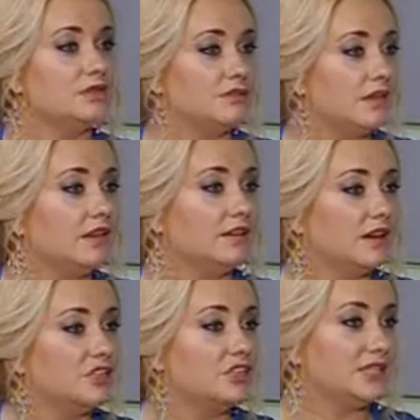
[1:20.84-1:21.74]
вся
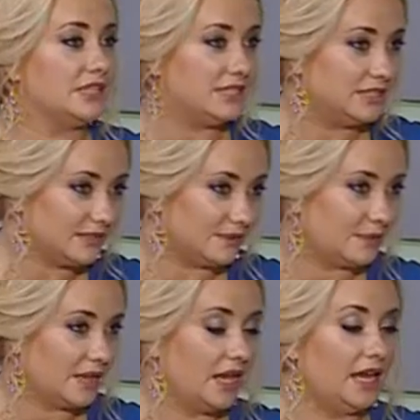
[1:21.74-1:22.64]
наша сила.
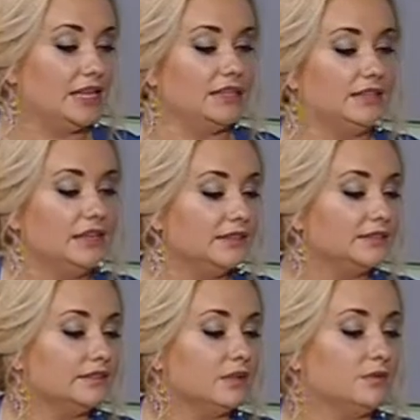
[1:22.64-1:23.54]
И для
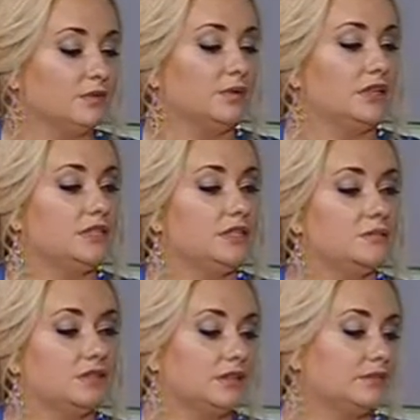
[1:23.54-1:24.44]
этого нам
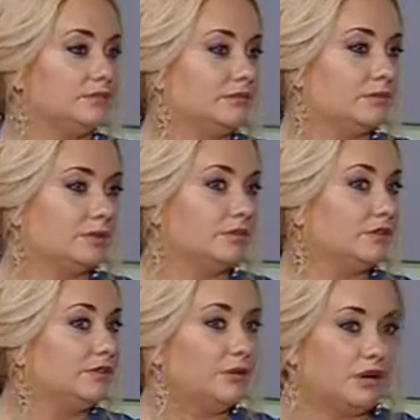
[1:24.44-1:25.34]
необходимо,
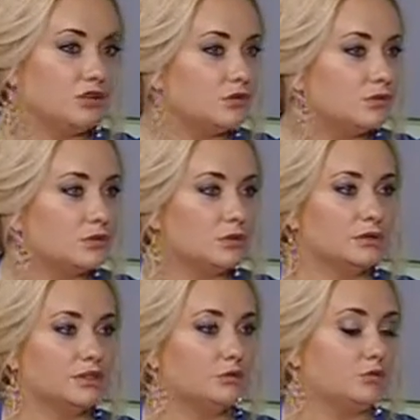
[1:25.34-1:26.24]
например, в домашних
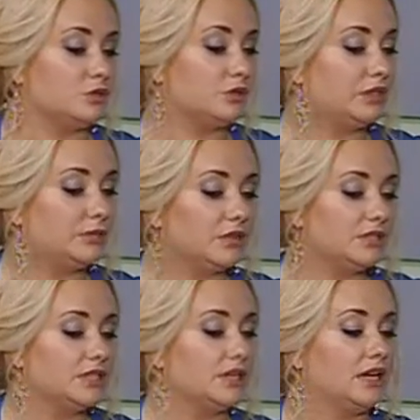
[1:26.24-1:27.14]
условиях, это может быть либо
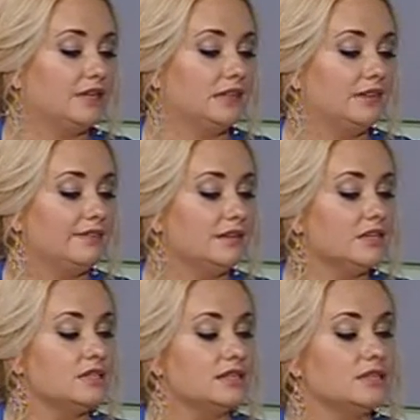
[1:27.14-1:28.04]
стеклянная
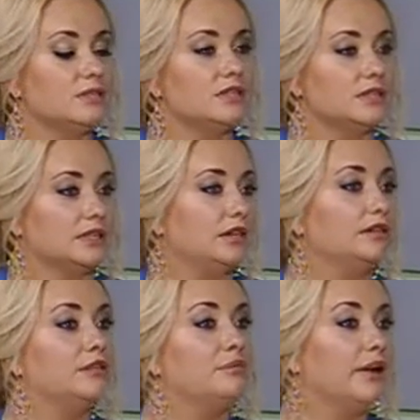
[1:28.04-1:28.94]
ваза, либо
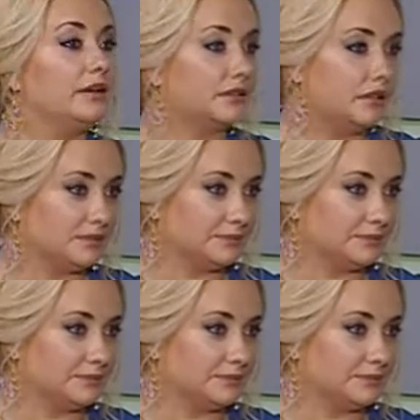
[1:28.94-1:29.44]
стеклянная банка,